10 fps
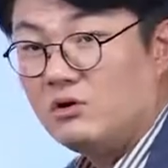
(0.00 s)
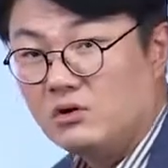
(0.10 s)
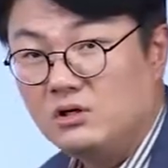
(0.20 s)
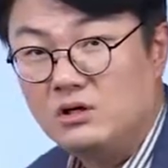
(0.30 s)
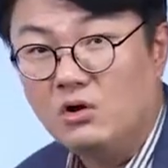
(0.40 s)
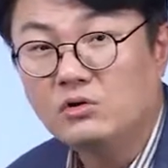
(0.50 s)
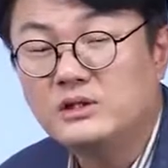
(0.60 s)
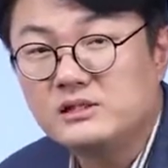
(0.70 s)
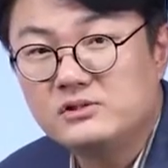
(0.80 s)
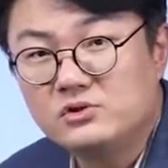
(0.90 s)
거를
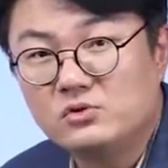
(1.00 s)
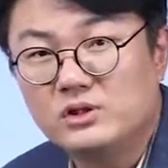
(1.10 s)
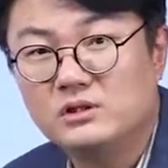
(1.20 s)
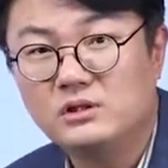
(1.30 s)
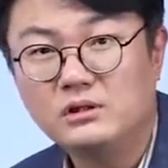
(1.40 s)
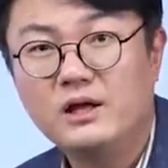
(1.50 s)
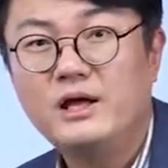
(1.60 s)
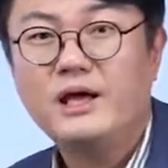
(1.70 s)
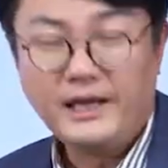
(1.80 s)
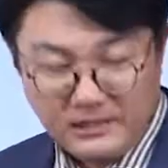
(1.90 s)
어디다 쓰죠 우리는
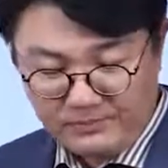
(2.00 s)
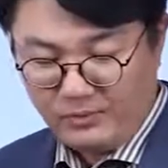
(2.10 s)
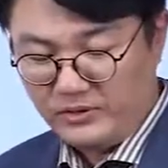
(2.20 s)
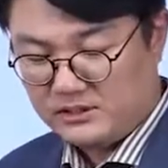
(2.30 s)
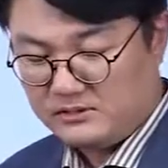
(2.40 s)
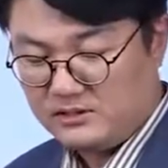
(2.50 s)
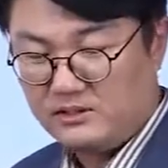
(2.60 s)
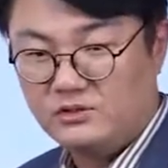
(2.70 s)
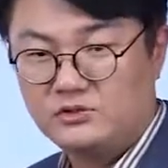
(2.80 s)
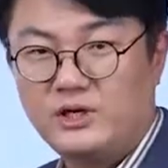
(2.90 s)
핸드폰에다 쓴다는
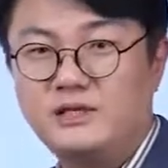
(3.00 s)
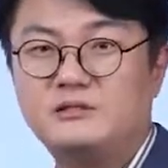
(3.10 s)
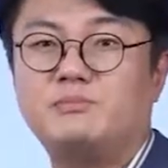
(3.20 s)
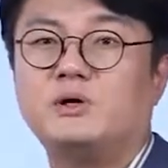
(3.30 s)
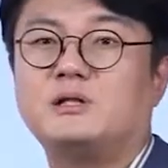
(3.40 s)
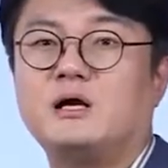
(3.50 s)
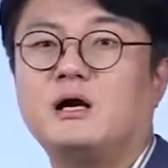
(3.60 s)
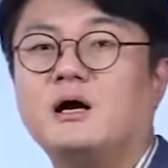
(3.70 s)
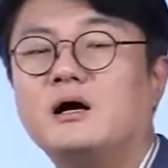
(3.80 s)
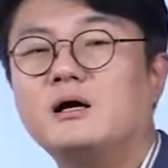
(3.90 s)
거죠.
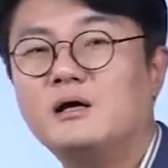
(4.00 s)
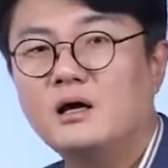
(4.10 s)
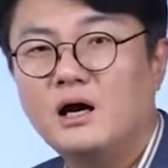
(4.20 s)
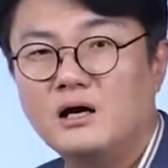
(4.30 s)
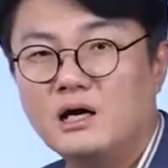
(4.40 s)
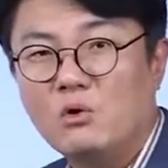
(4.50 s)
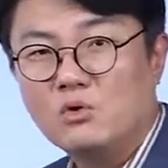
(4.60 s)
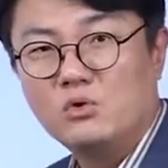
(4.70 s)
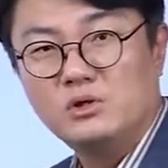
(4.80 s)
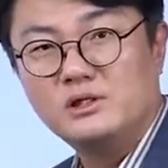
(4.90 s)
핸드폰에다가 아, 나
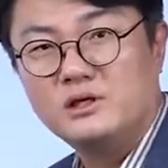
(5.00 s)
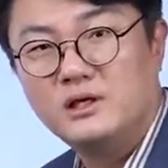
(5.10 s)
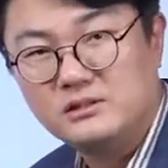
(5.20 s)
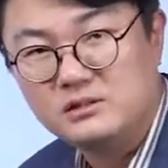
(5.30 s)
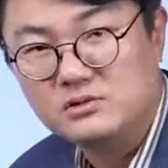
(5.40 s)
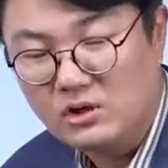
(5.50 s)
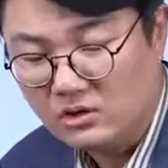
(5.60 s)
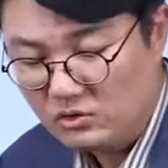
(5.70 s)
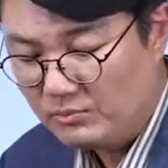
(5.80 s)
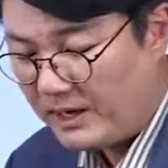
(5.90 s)
오늘 오늘 이렇게 있었어.
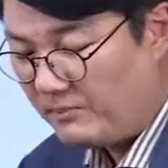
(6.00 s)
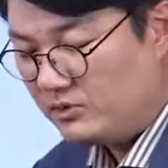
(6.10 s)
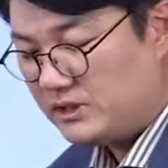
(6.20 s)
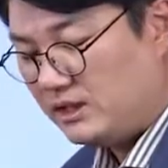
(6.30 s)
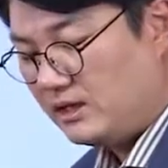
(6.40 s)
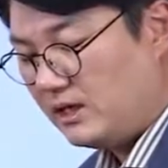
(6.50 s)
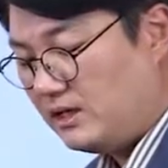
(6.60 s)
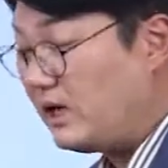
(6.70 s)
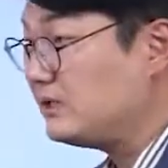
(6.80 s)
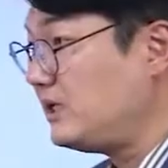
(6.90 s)
또는 메모장에다가
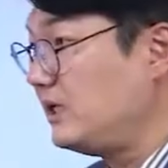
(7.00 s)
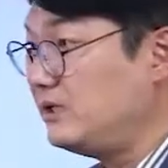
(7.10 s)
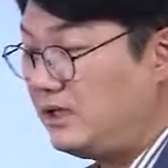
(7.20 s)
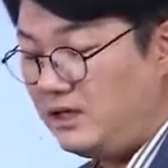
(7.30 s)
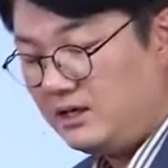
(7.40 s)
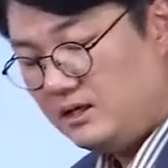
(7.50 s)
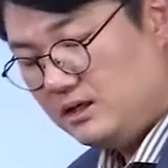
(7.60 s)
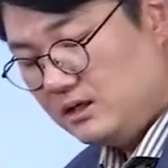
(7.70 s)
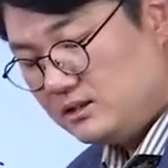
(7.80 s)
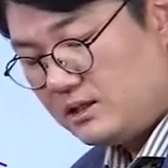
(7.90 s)
내가 쟤한테
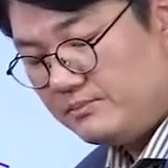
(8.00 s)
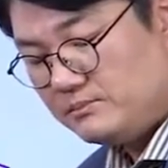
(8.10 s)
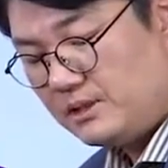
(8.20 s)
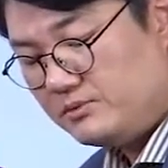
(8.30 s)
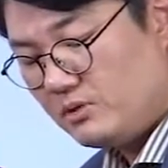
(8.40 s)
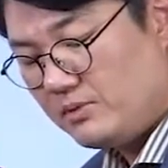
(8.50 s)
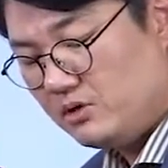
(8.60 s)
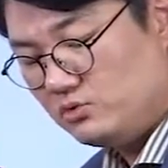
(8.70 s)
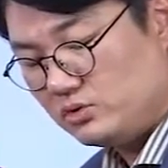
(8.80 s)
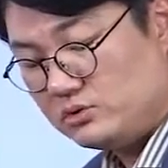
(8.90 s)
3, 3천만
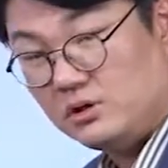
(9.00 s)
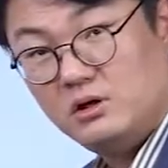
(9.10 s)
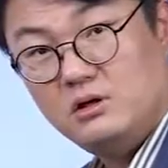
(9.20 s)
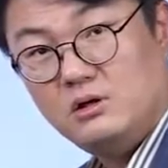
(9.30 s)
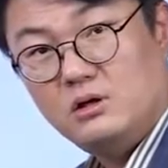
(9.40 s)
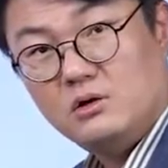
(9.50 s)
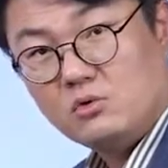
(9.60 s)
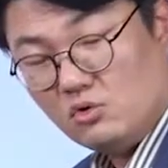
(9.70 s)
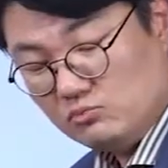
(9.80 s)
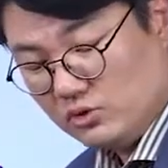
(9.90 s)
원 줬어.
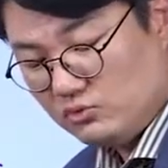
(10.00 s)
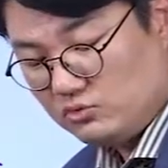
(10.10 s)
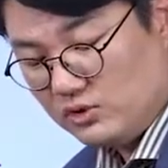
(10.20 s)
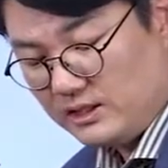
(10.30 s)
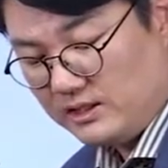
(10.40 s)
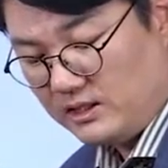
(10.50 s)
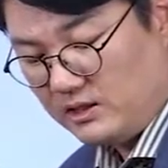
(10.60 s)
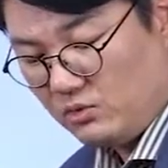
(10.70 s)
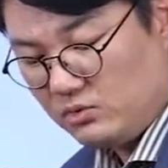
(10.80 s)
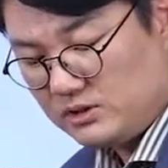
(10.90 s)
공무원 누구한테
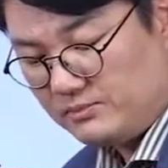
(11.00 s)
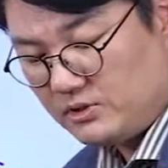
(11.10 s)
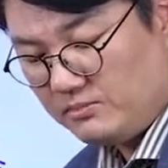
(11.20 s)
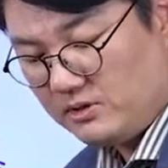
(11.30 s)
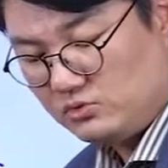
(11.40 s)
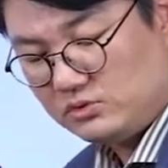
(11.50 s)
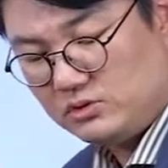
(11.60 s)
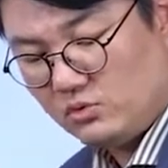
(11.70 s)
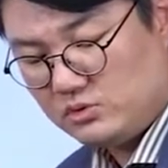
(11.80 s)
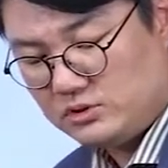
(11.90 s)
오늘 3천만 원 줬어.
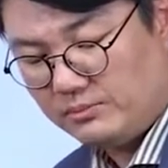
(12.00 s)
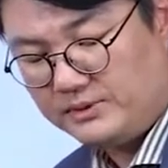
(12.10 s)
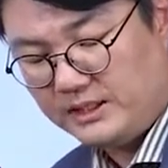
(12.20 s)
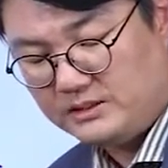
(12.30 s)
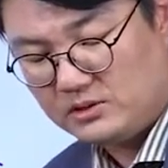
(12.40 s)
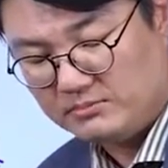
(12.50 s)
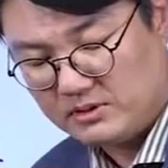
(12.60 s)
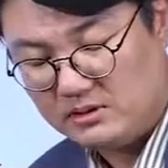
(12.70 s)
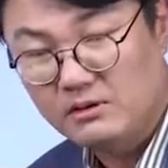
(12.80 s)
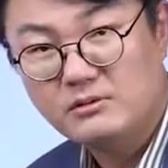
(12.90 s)
오늘 접대 2천만
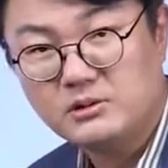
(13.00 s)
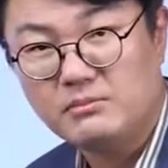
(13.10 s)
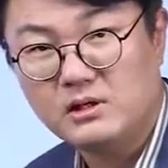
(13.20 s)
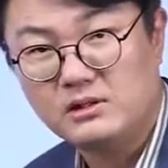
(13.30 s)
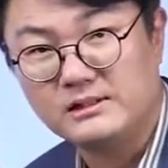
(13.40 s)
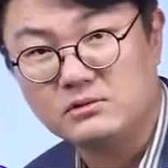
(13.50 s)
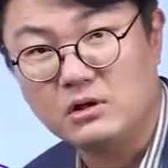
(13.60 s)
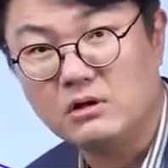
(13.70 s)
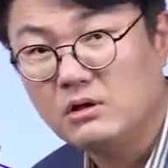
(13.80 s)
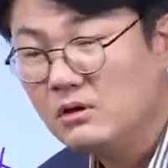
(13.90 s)
원, 1천만 원
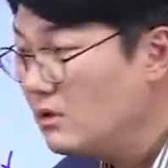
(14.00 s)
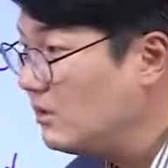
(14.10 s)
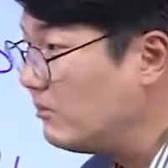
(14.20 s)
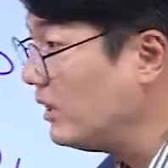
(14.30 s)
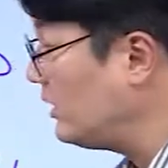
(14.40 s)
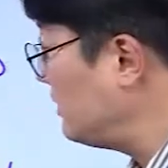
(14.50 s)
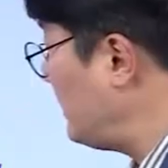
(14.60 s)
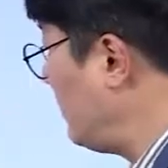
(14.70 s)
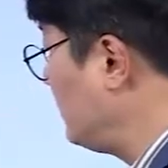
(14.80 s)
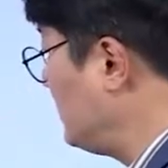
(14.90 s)
했어. 뭐 이런
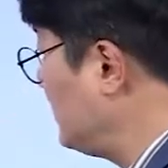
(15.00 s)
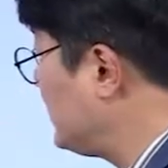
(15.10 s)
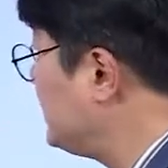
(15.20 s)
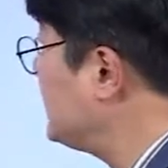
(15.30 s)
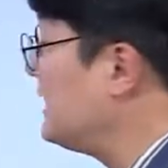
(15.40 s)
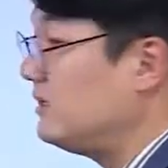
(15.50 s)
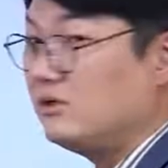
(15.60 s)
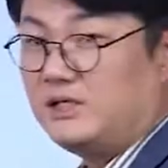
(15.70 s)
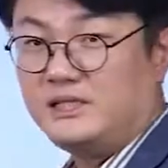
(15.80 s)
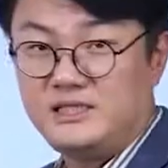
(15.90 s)
내용들을 기재하는
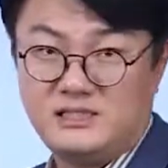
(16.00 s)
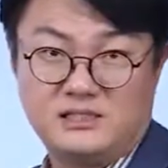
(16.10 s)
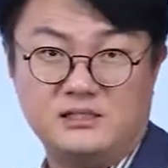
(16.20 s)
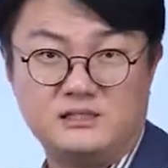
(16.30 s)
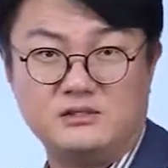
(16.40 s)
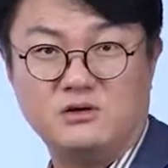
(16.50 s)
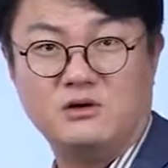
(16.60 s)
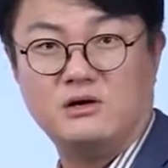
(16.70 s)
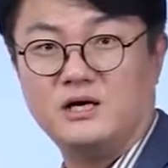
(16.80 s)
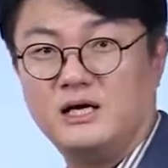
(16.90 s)
것들이 디지털
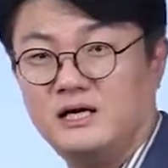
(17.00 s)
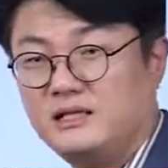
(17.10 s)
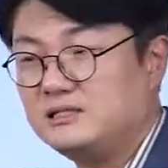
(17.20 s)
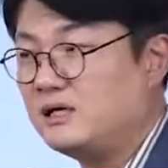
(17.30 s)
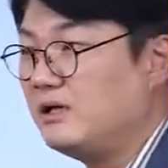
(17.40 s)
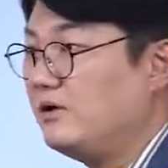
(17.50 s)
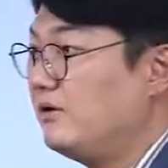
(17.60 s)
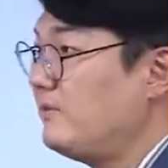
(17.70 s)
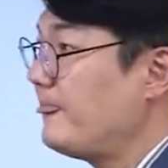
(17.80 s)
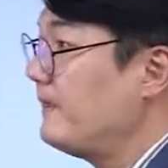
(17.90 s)
증거가 되잖아요.
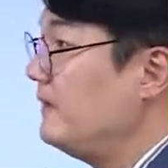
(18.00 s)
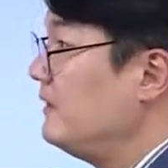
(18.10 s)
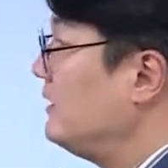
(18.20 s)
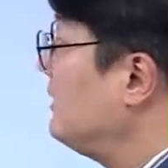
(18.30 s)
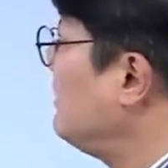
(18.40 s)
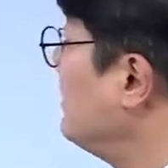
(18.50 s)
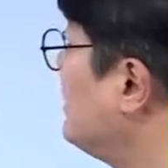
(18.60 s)
이런